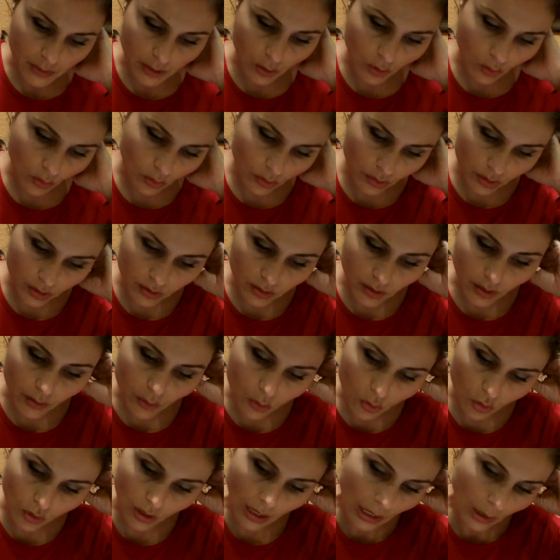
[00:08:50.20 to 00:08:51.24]
mano
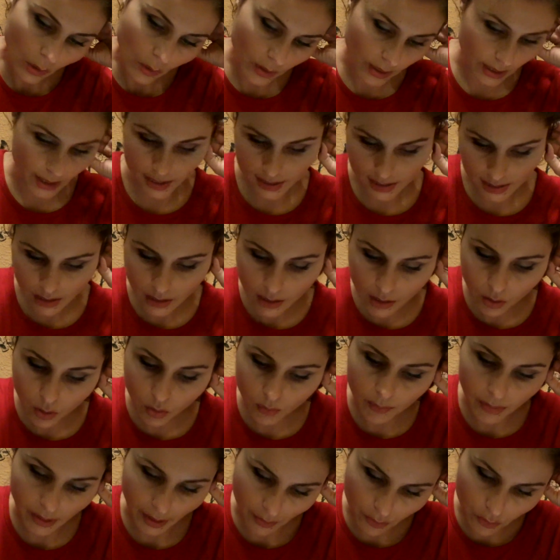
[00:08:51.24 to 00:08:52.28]
concentrado con aloe, que es el que he
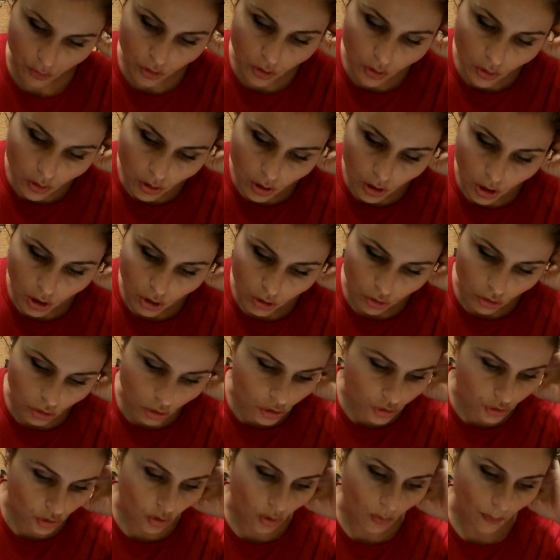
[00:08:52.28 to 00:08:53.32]
comprado yo,
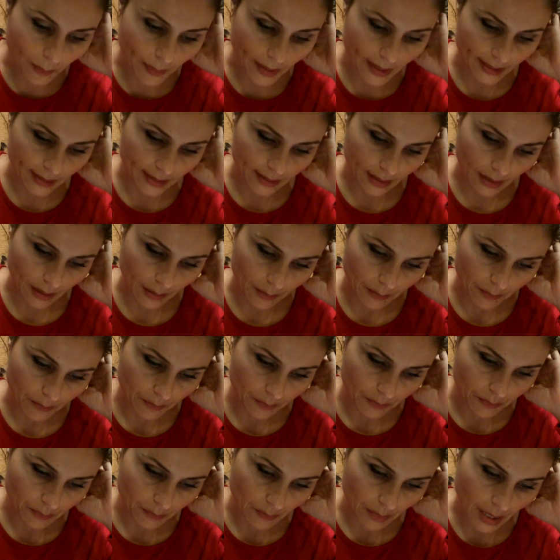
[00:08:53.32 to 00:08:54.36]
2,20,
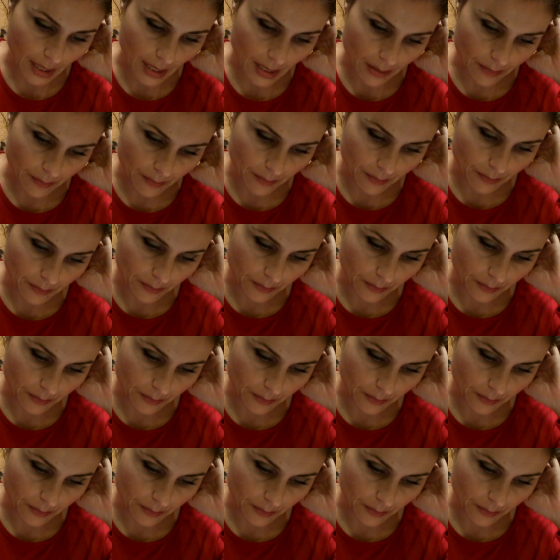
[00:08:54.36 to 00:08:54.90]
¿vale?